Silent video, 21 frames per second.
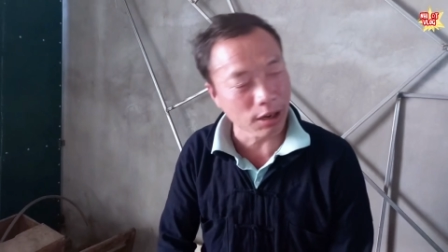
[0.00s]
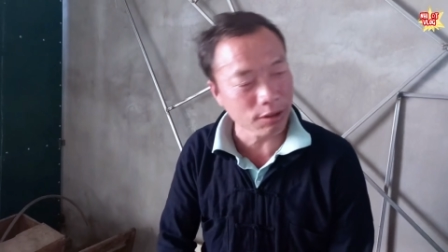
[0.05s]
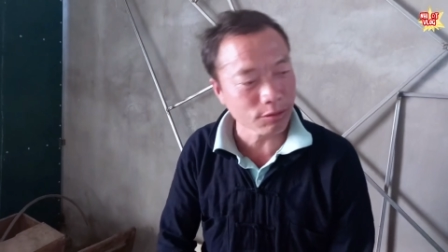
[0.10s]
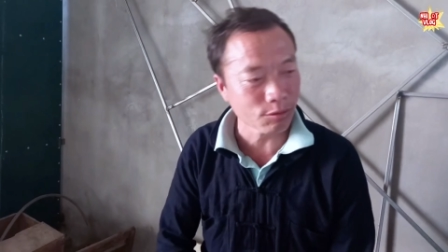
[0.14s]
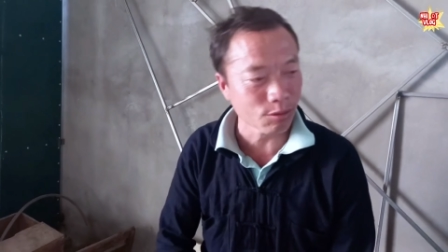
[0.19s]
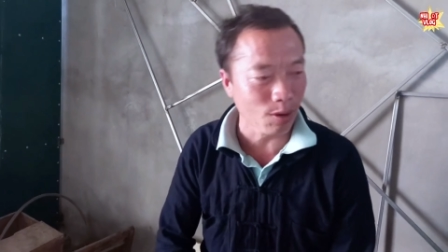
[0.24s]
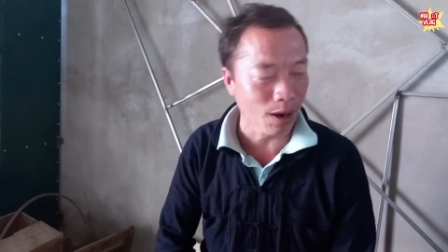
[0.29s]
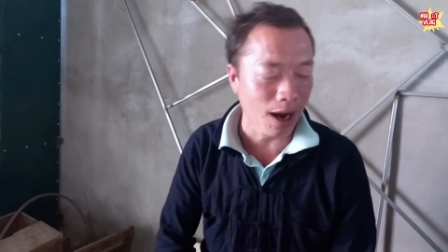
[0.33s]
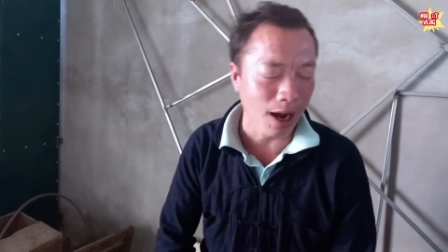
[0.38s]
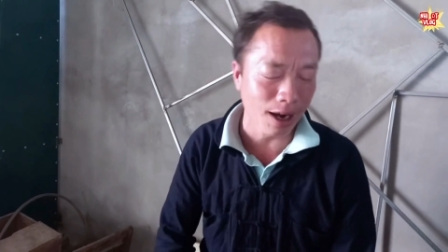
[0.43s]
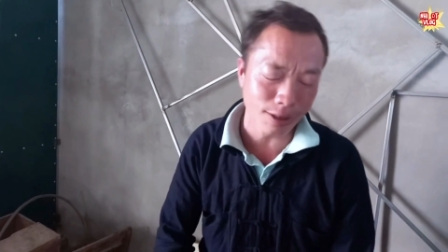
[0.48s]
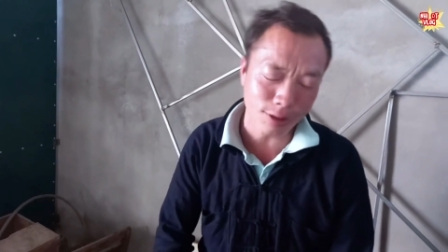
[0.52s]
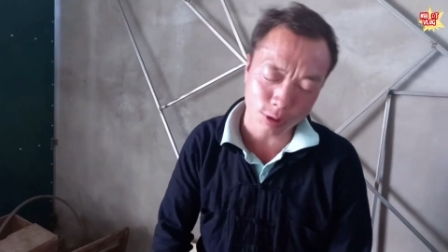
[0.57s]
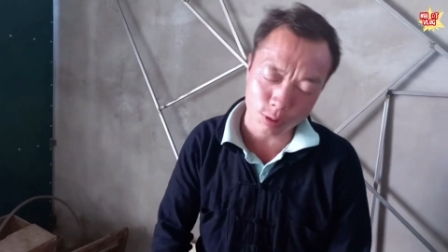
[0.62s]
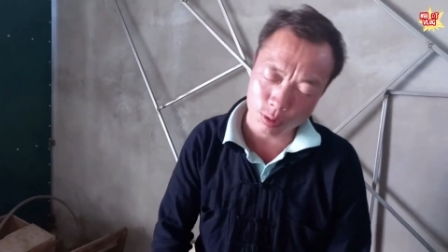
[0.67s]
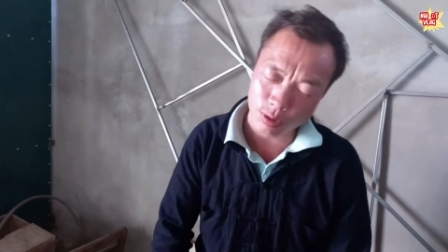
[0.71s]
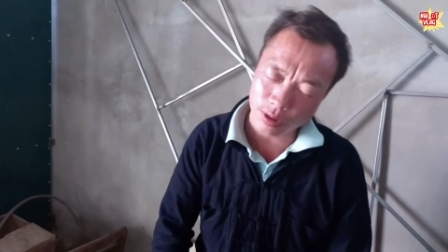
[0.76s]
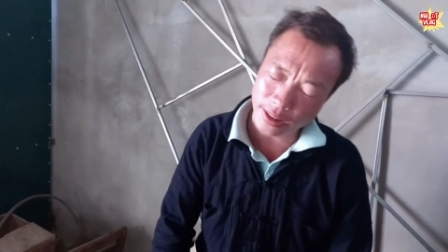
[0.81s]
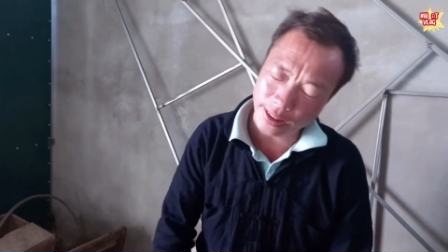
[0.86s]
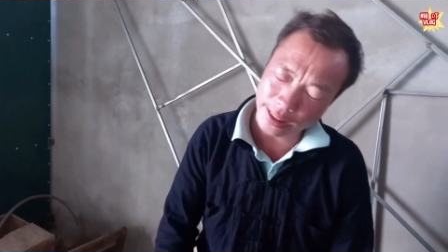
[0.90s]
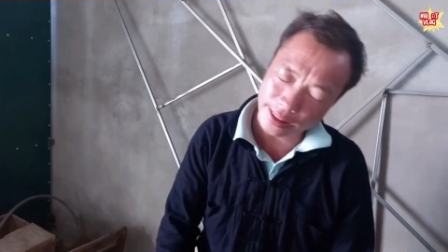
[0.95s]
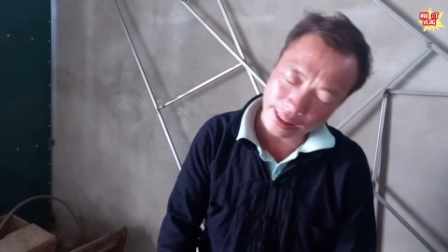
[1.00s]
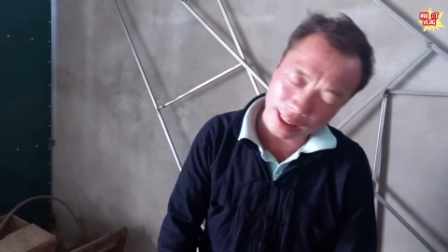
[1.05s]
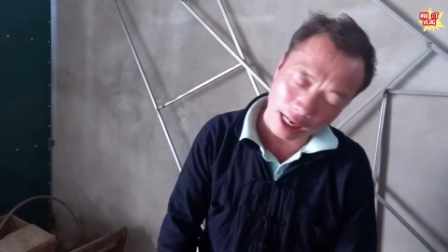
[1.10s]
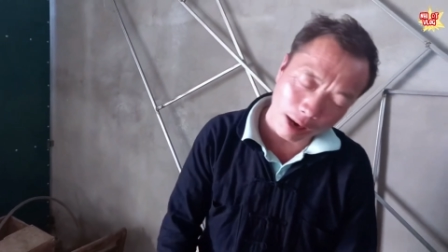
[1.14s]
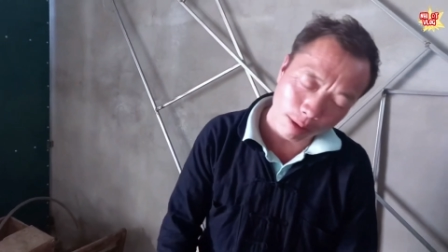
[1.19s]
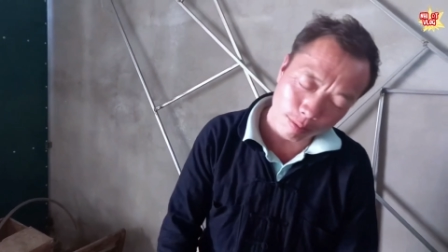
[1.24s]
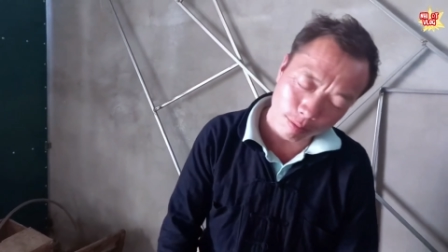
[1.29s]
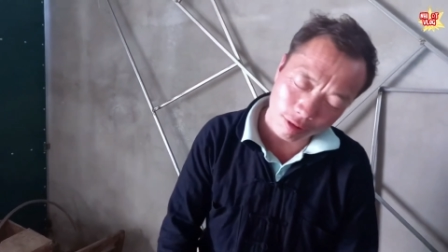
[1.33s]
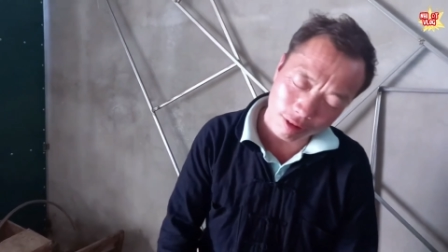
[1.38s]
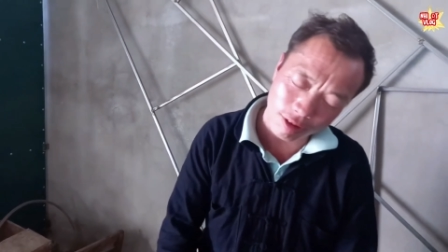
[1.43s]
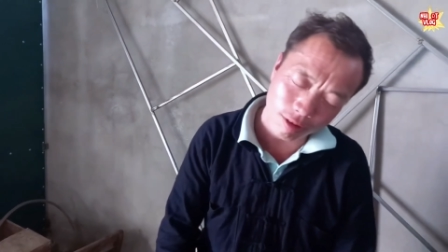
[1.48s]
thì khán giả mọi người hãy
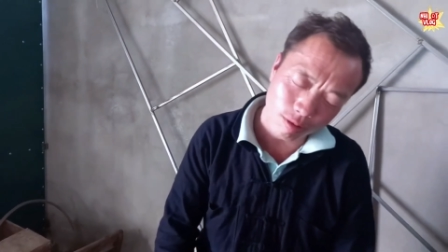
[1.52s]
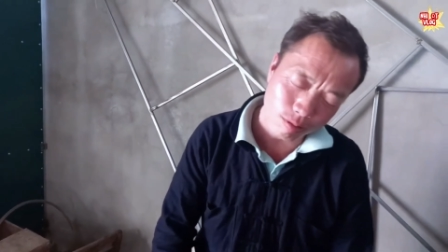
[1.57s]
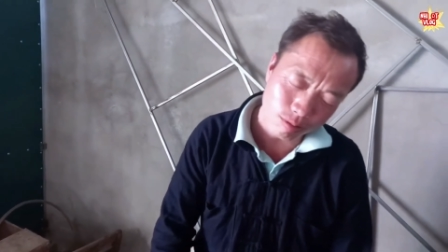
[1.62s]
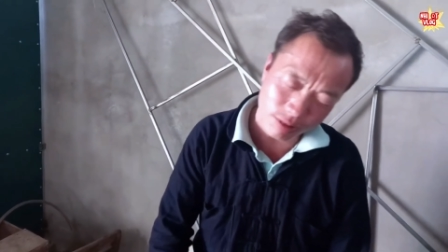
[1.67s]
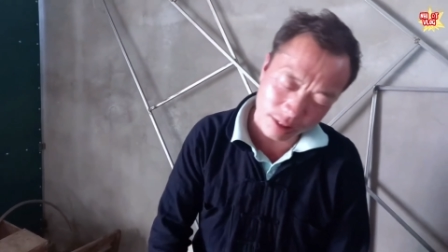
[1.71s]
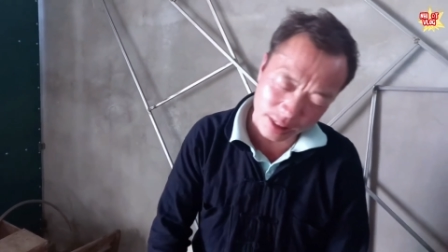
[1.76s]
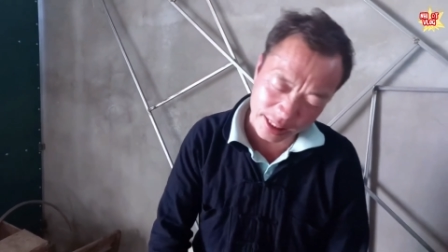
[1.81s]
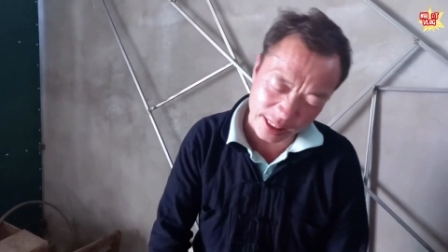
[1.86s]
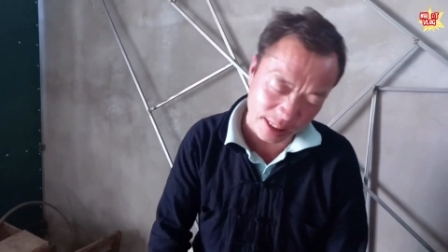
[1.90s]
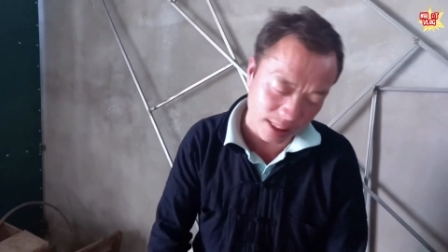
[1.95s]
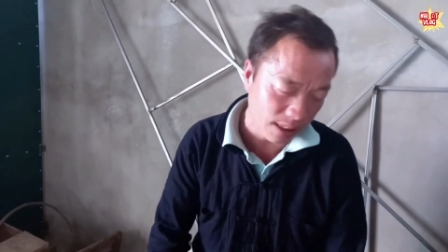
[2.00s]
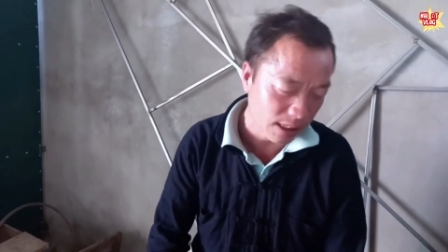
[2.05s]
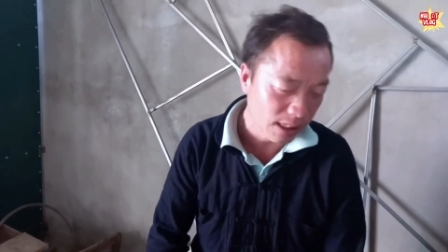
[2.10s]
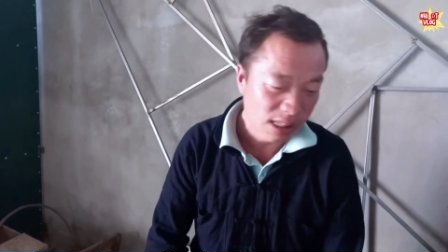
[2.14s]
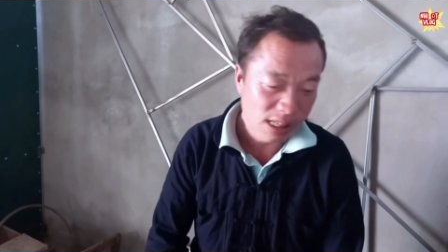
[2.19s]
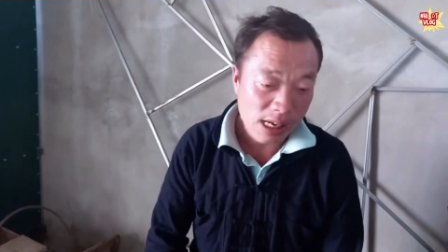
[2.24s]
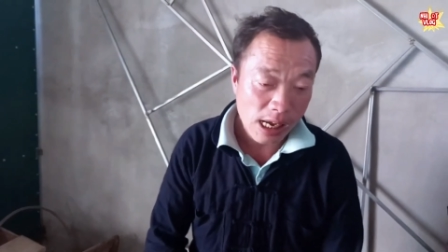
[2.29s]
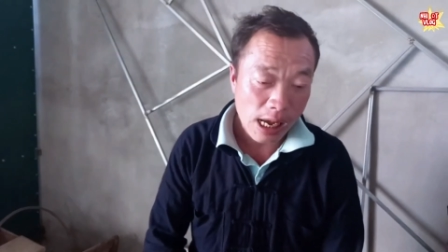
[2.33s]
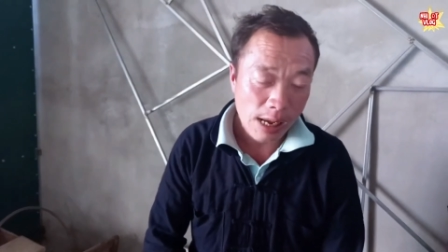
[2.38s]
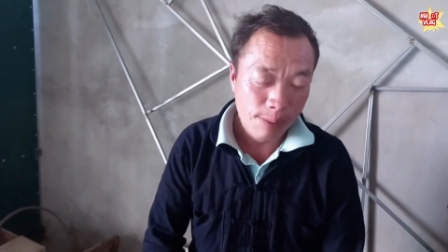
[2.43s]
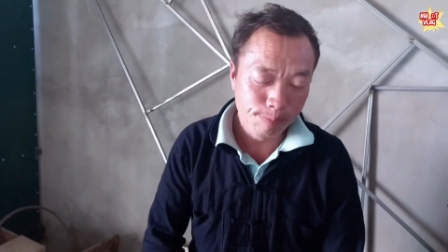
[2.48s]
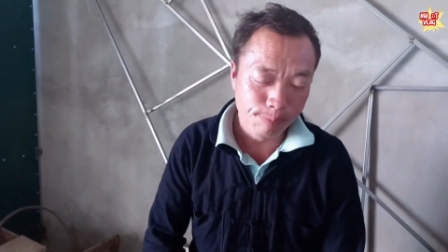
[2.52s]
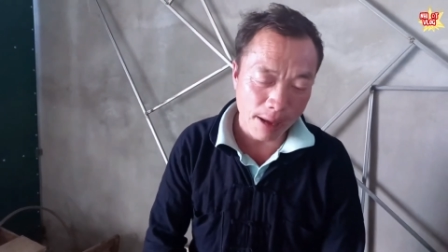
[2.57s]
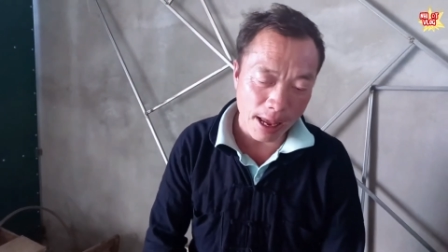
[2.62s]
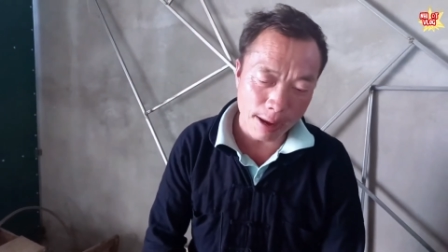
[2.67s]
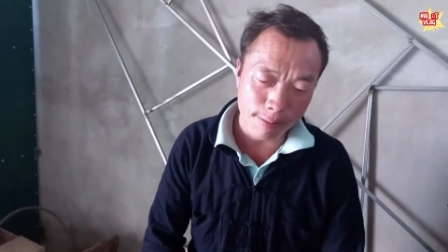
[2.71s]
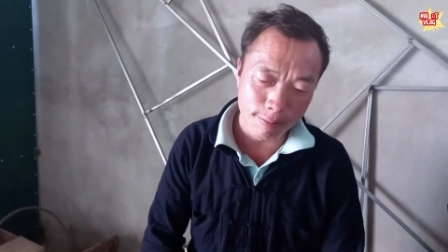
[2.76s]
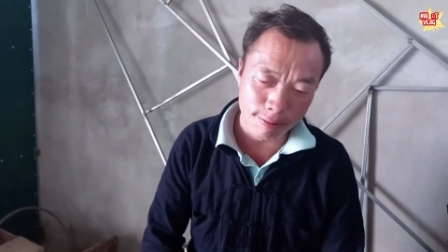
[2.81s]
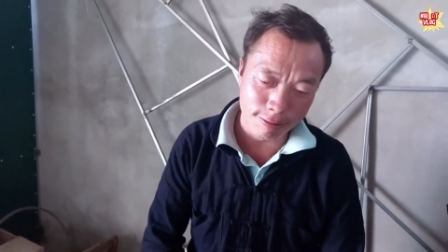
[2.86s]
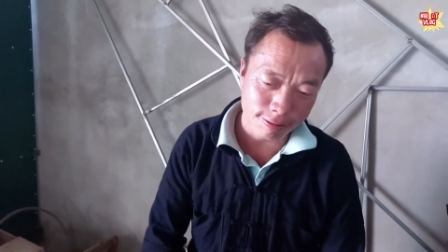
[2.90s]
cố gắng bớt chút thời gian